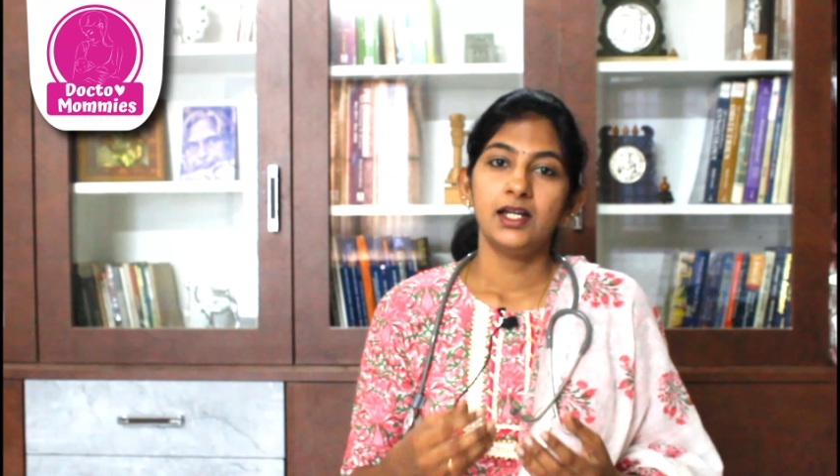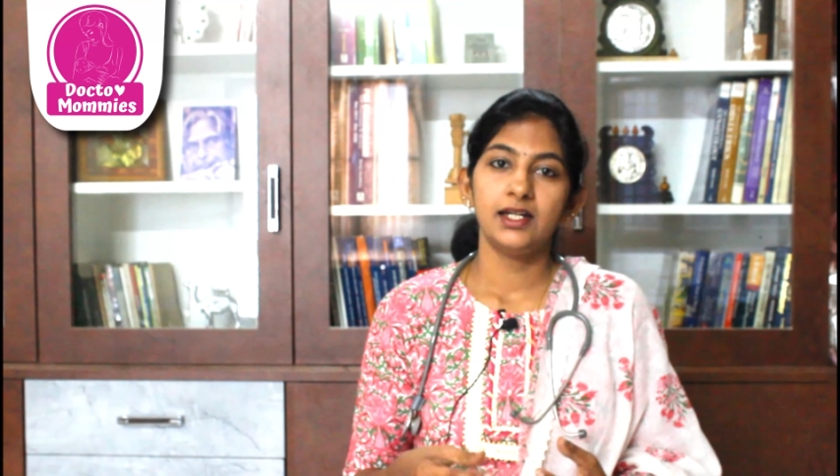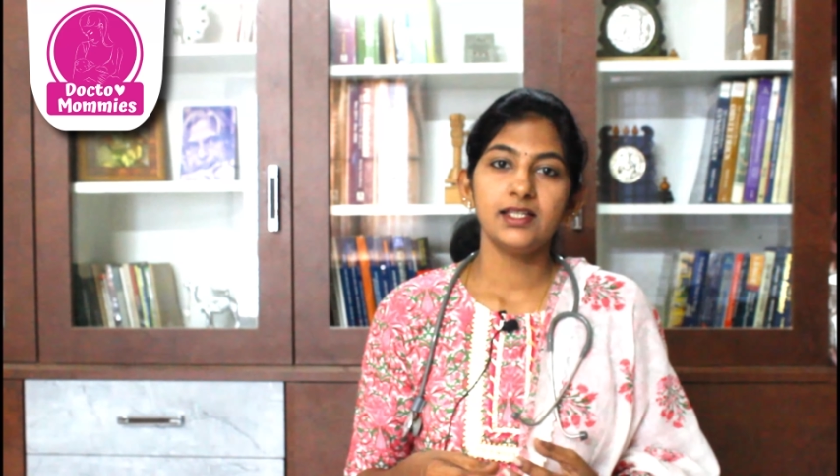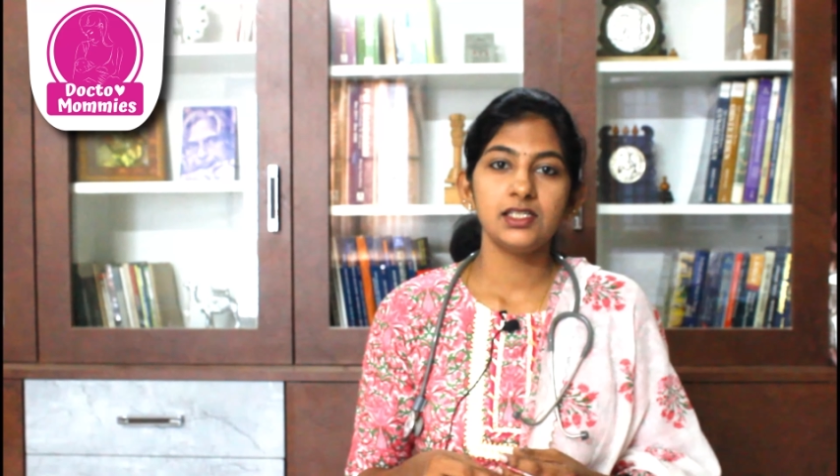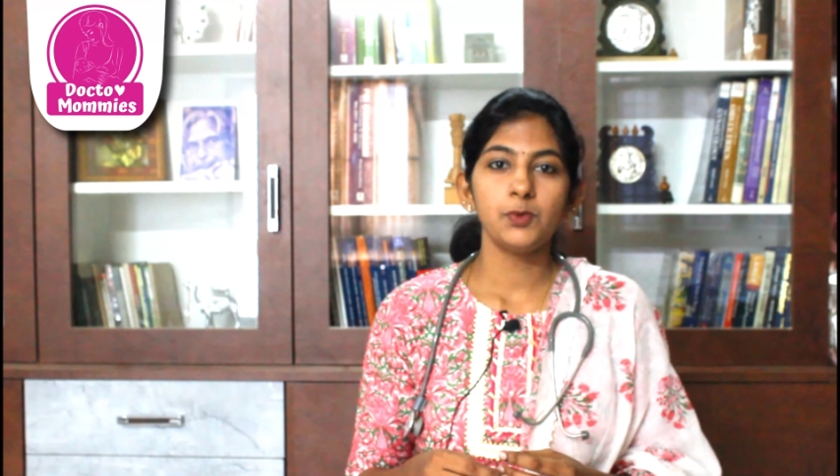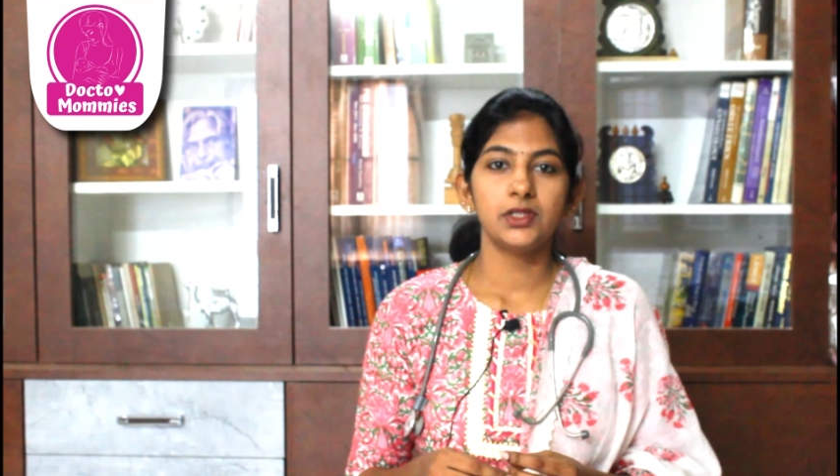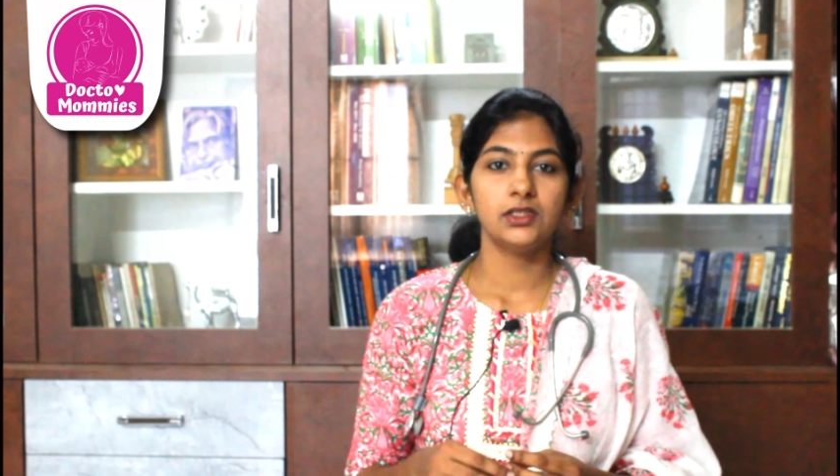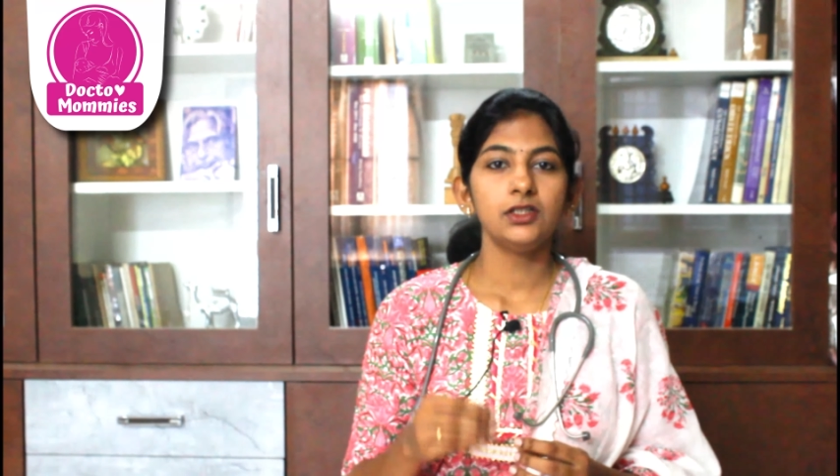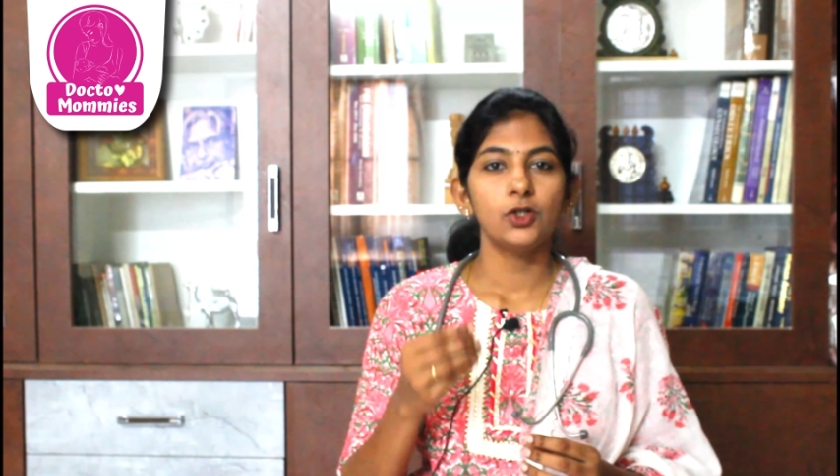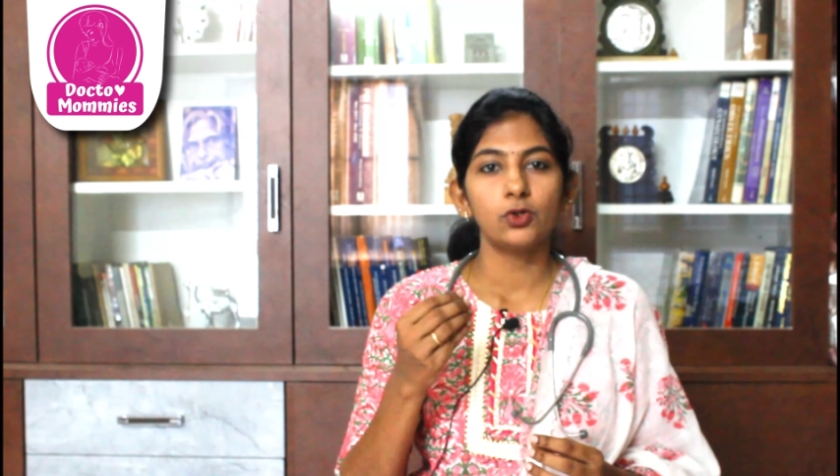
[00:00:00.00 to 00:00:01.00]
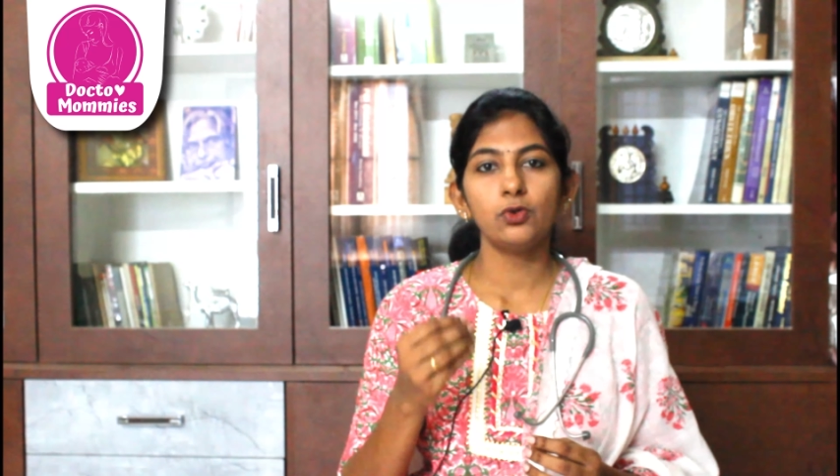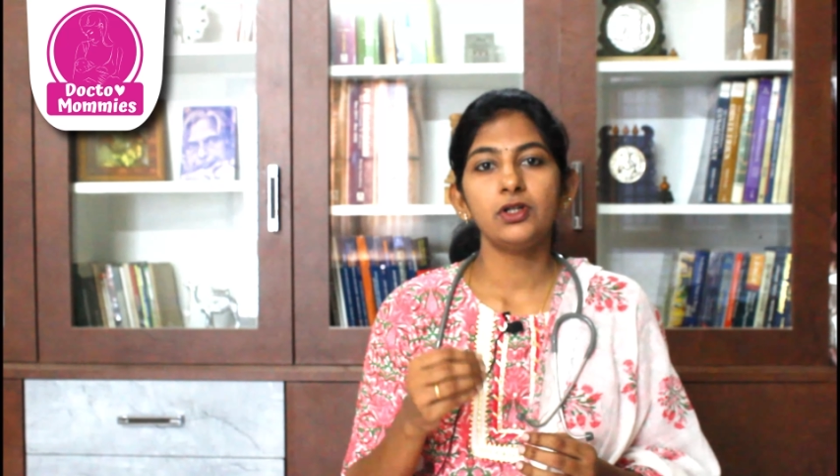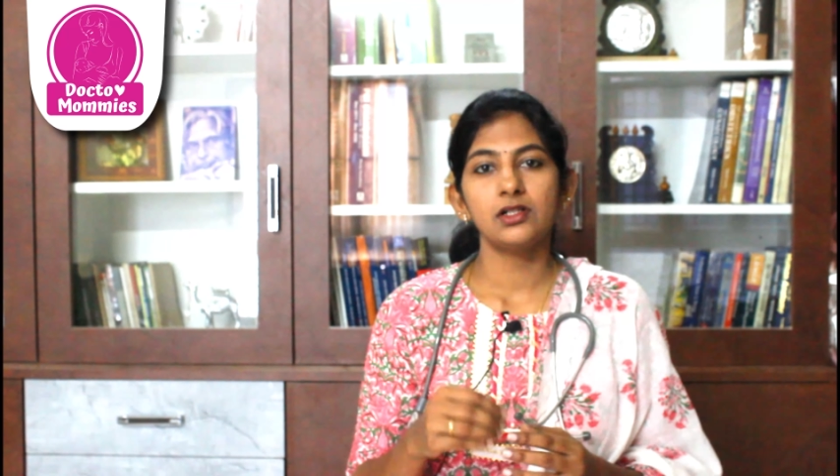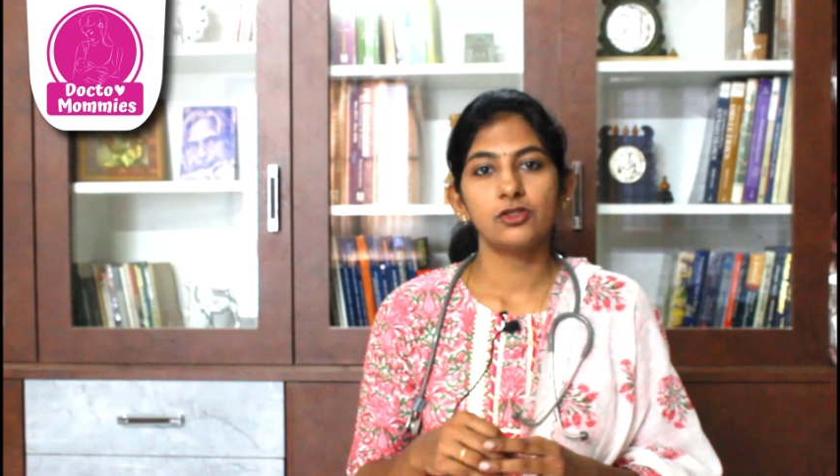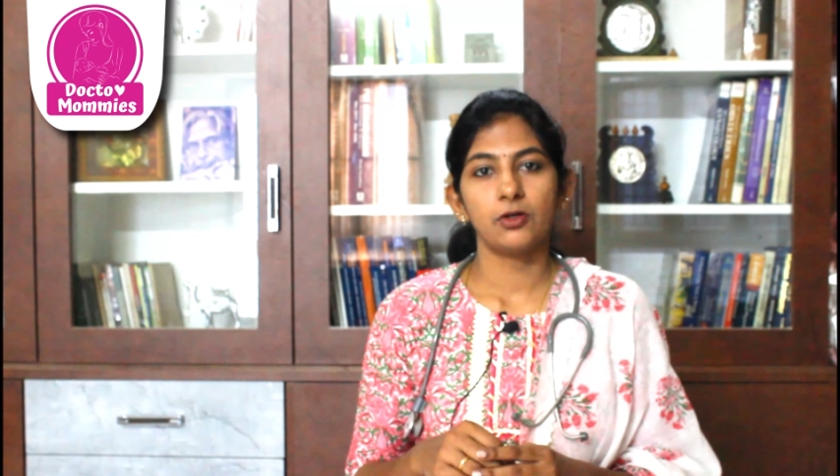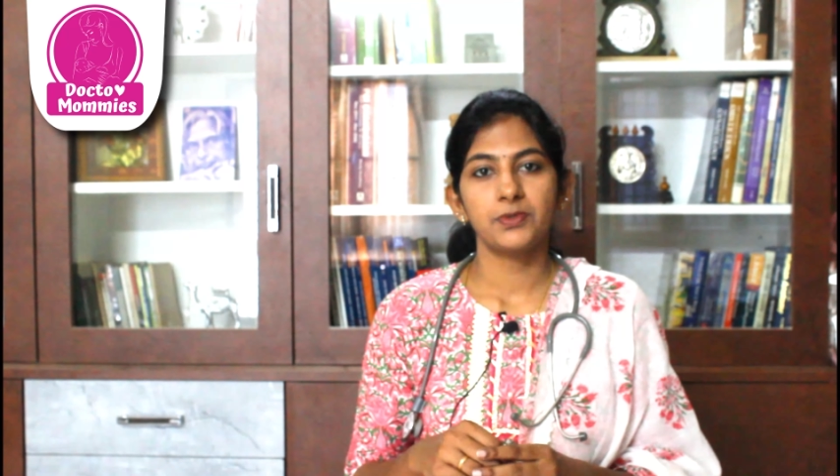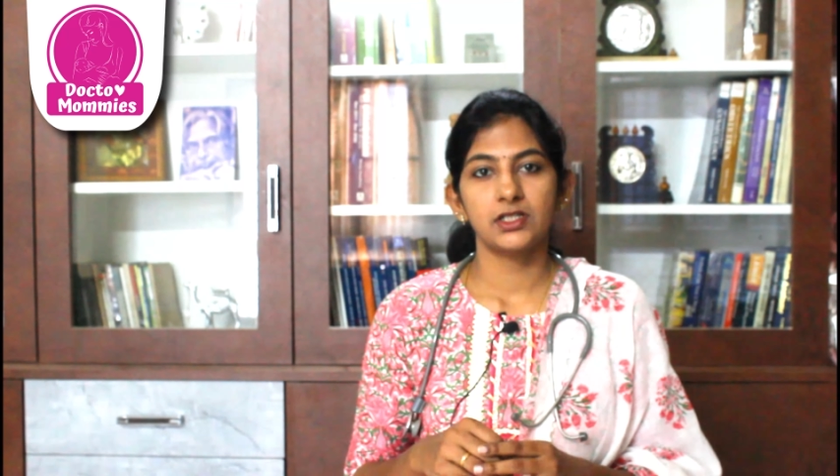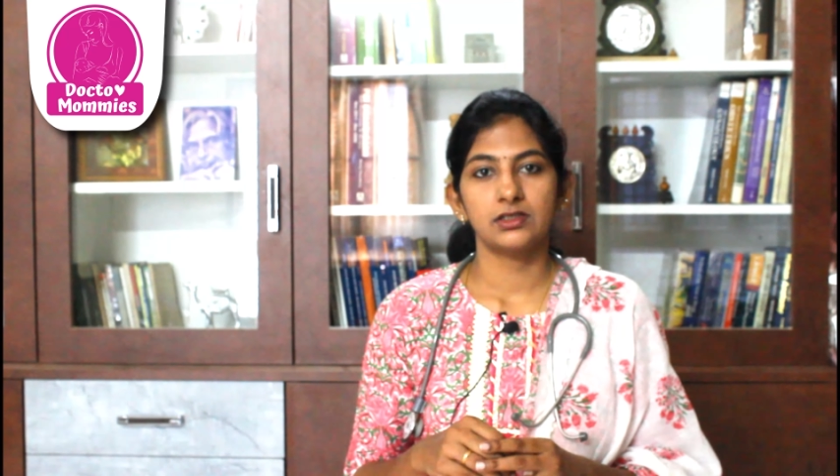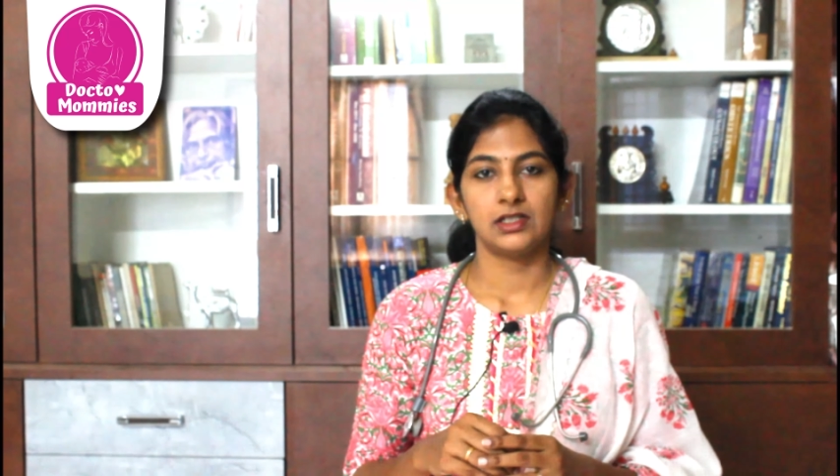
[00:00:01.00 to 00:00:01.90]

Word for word: நெக்ஸ்ட் வந்து ரூட் ரிசாப்ஷன்